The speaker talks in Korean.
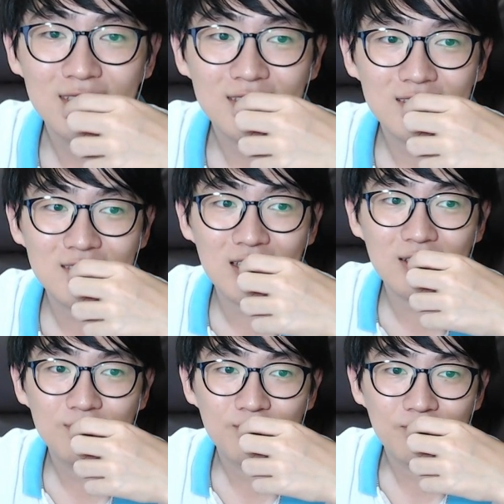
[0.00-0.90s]
이제
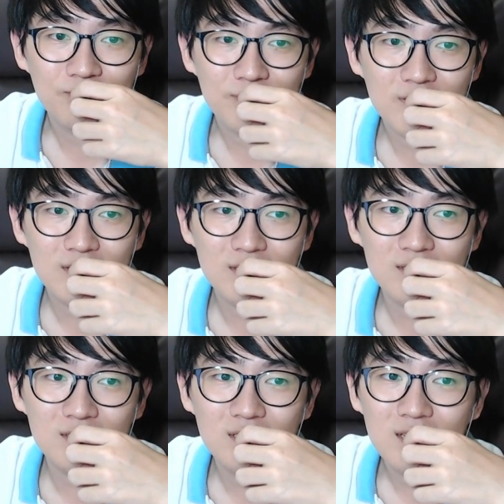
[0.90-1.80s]

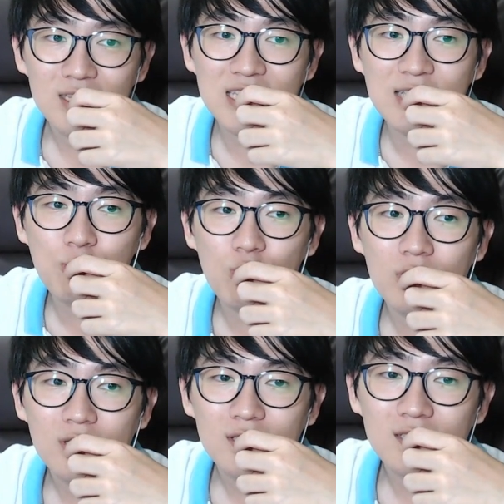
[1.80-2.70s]
그 기후
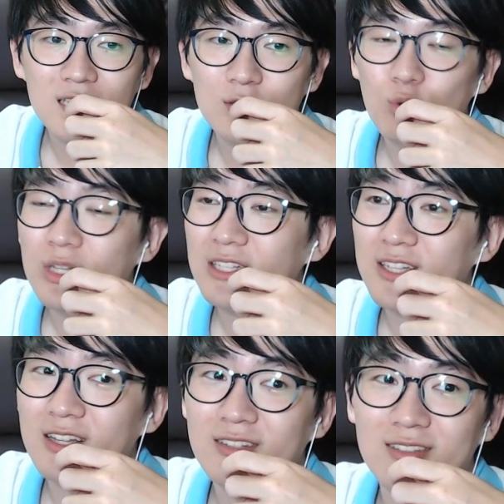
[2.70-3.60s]

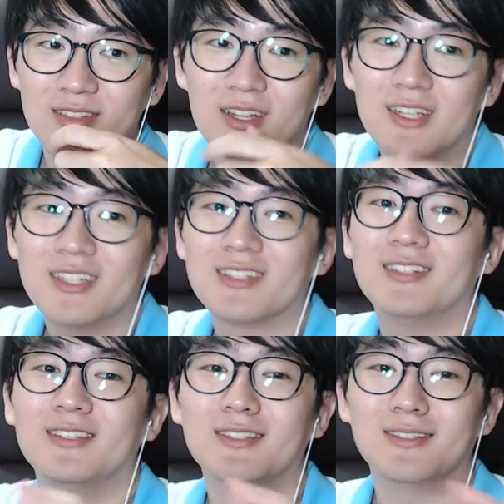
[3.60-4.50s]
인도네시아는
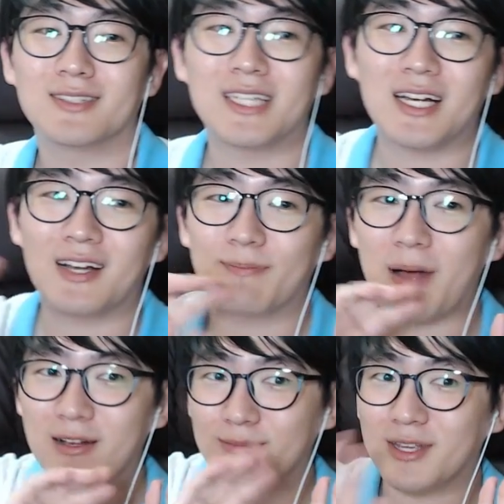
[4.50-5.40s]
그 제가
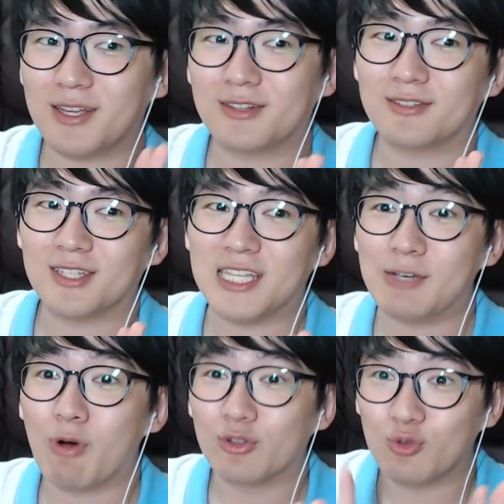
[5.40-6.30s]
방금 얘기했듯이
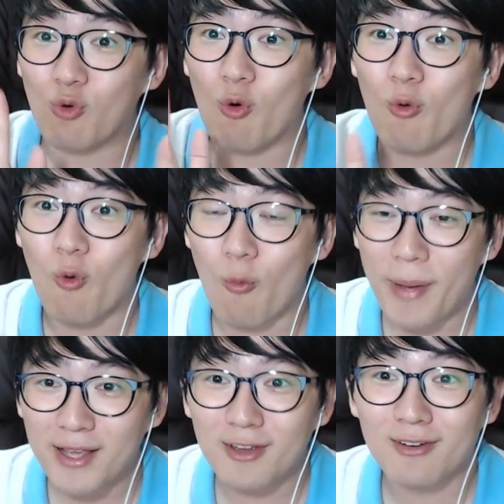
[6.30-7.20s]
기원후
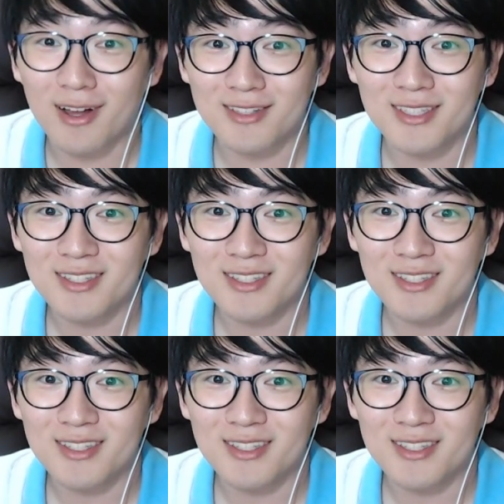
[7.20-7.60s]
500년까지